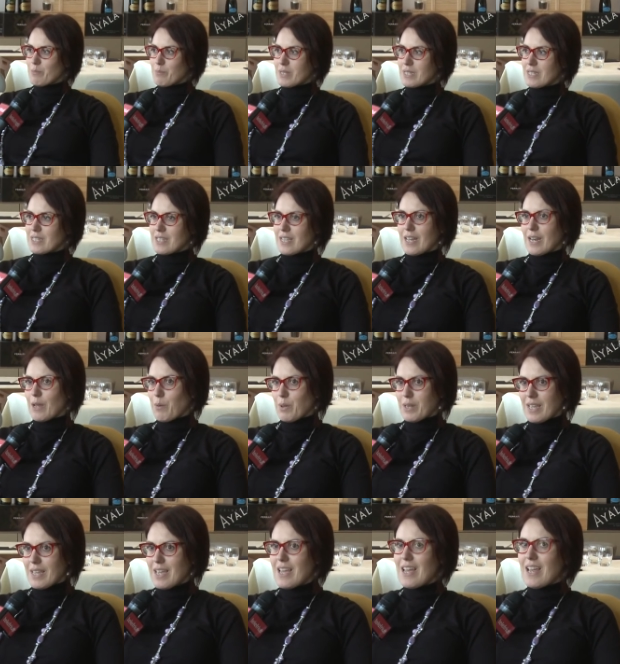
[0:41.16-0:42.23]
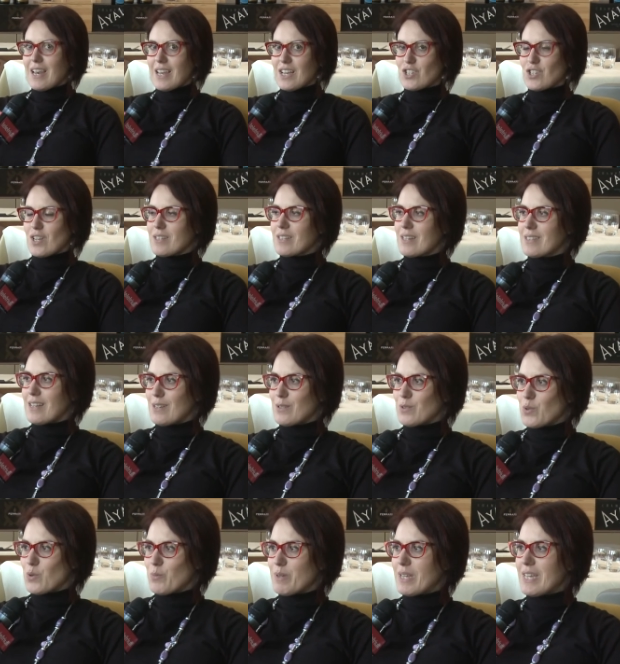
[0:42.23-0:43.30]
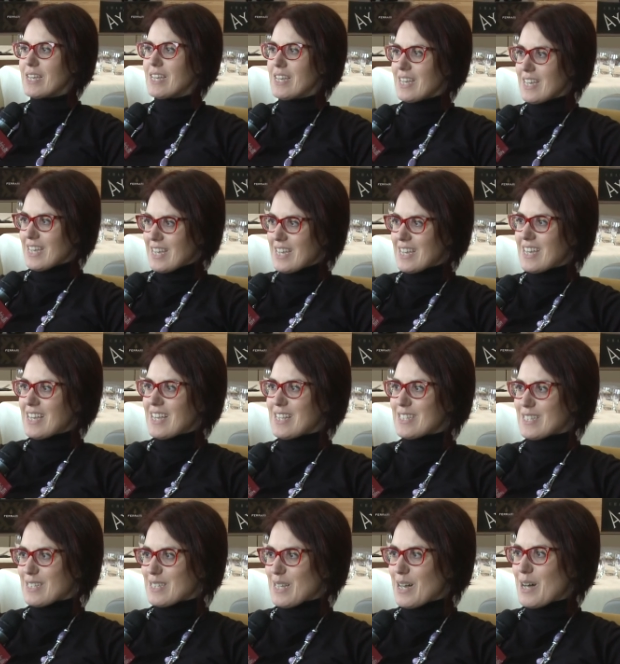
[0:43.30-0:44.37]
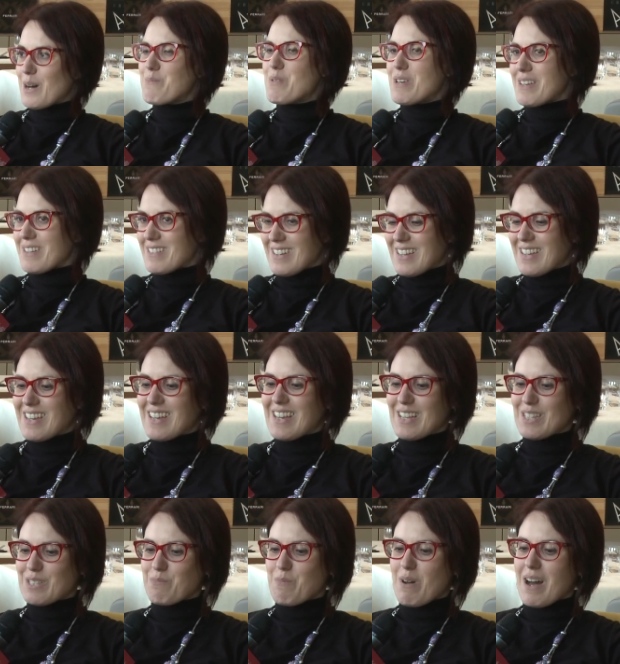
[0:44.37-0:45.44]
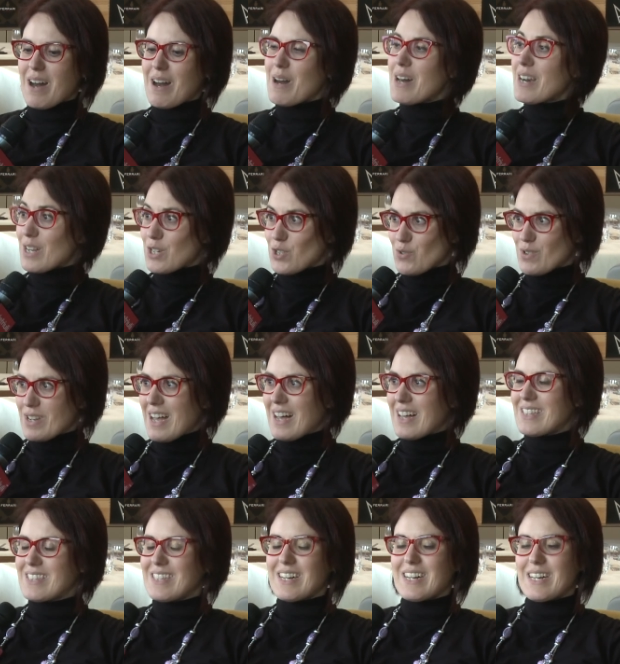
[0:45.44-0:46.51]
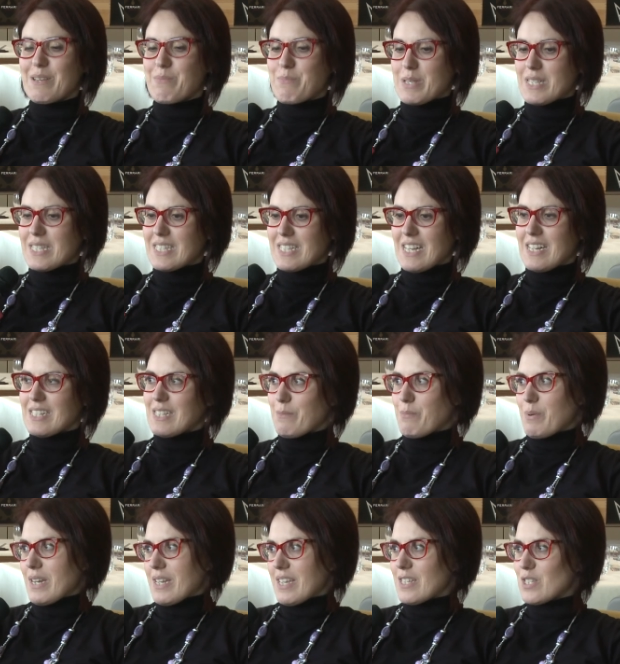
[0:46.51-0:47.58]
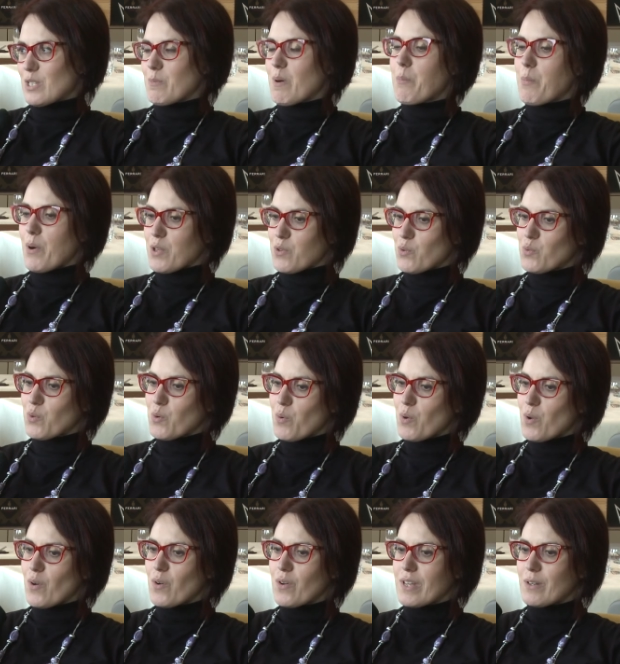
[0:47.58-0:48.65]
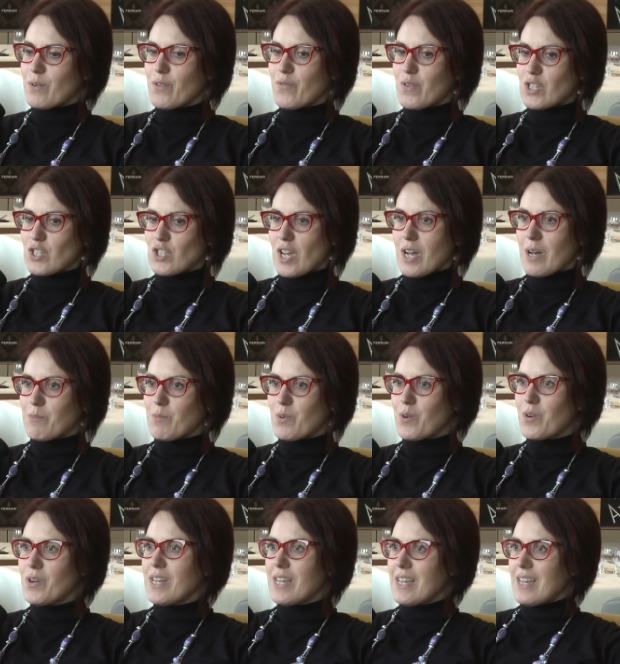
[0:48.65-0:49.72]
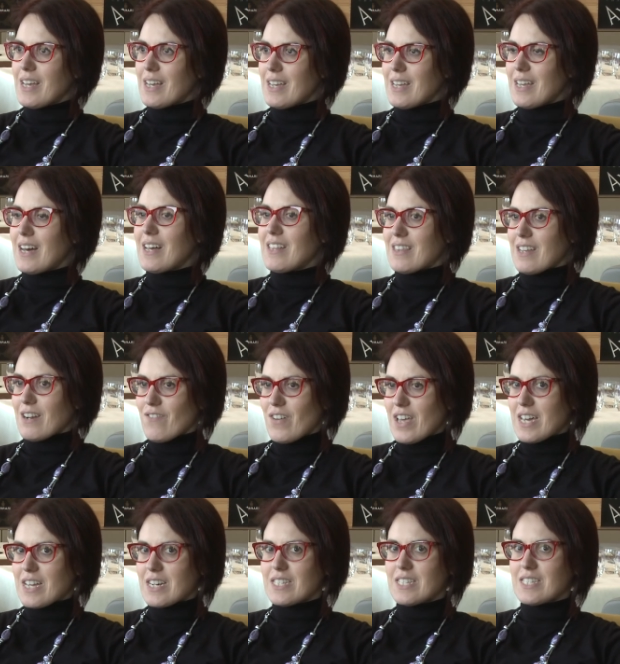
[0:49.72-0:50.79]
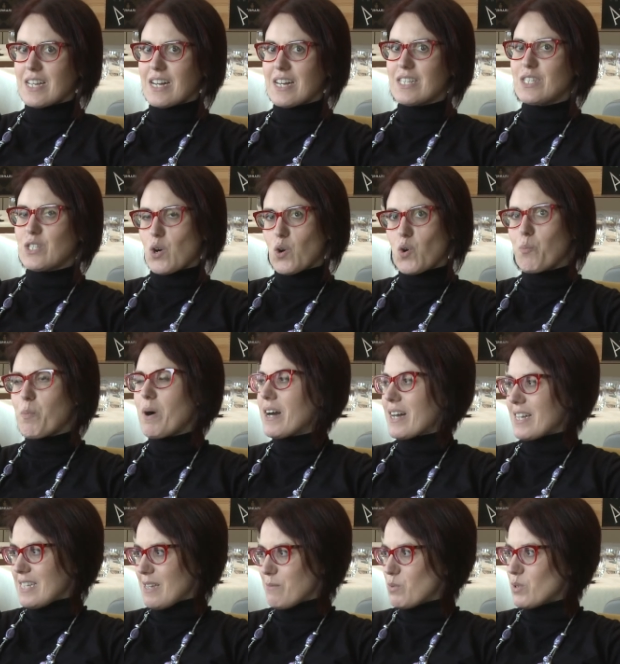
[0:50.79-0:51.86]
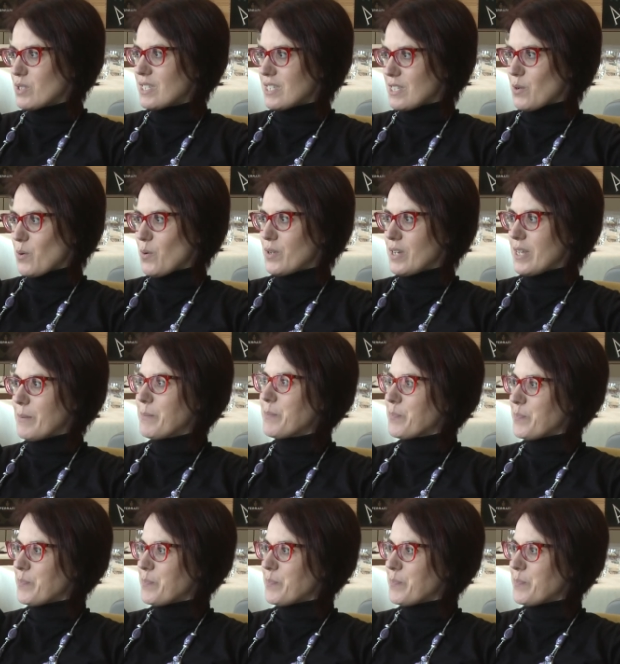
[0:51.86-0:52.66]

pensieri, quindi la scelta del nome eh, è stata ben eh, insomma, ragionata e pensata perché insomma, poi tutto quello che noi facciamo eh, attraversa e si occupa anche di emozioni.